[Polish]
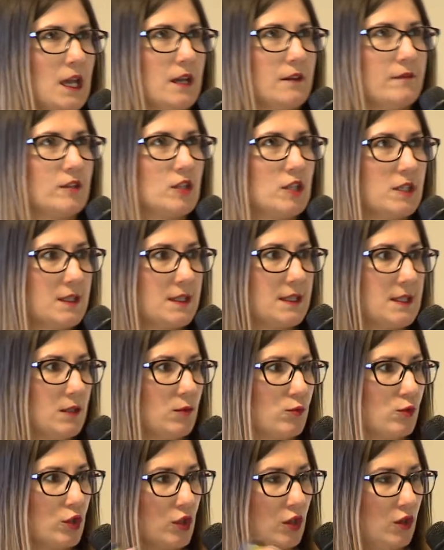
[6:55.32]
wszyscy
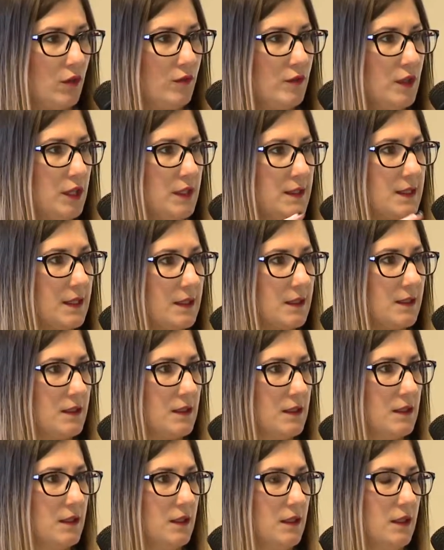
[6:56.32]
użytkownicy
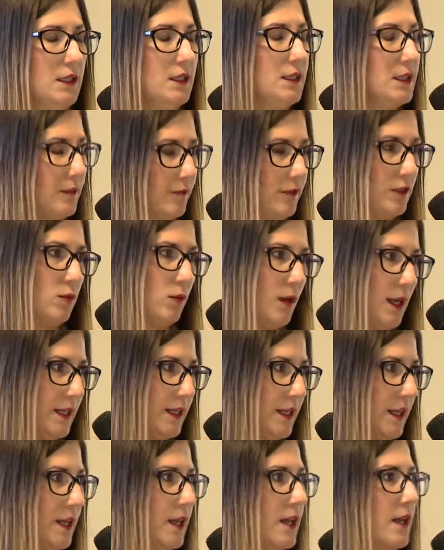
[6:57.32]
z
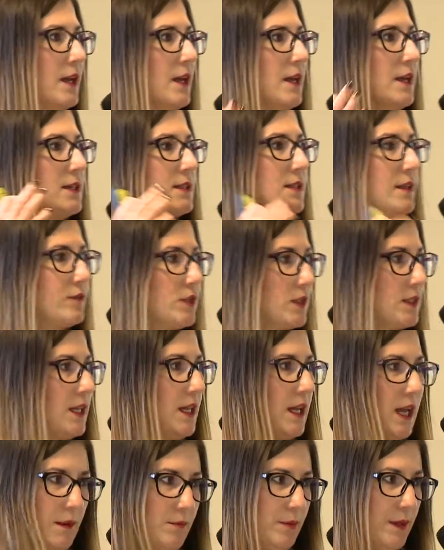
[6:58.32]
indywidualni ze
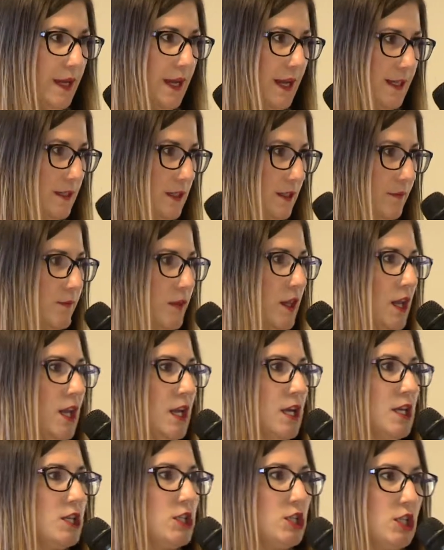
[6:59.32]
wszystkich aplikacji.
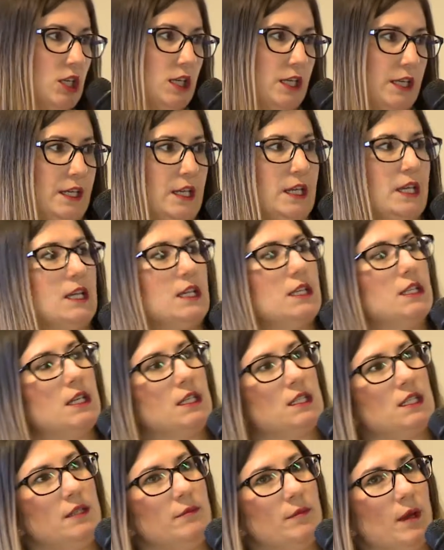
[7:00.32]
Czyli
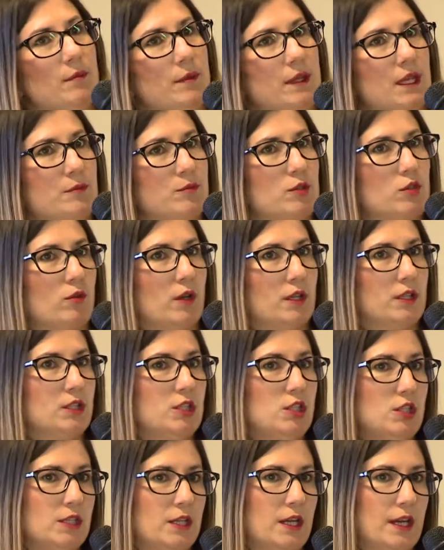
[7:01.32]
jeśli mamy na przykład
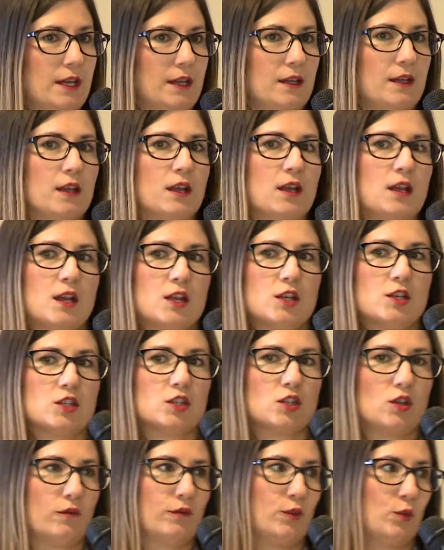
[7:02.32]
Jira
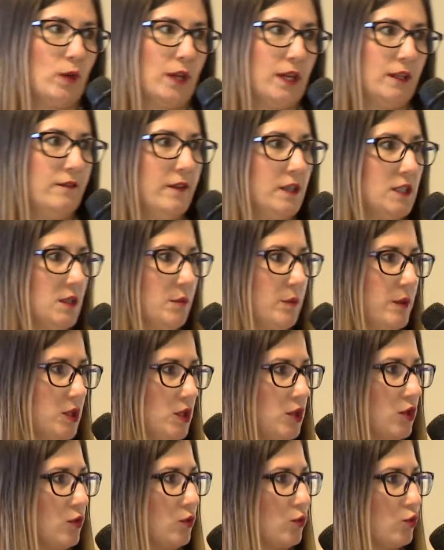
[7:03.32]
Software
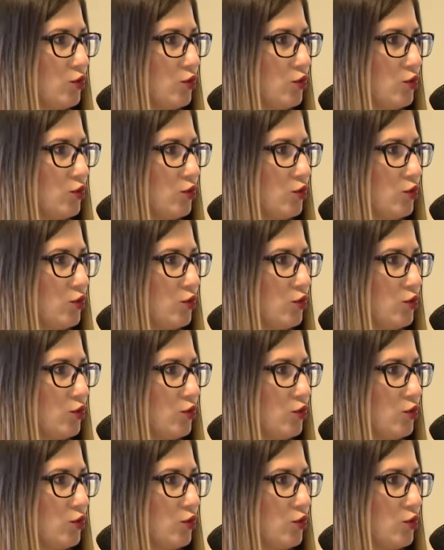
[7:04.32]
250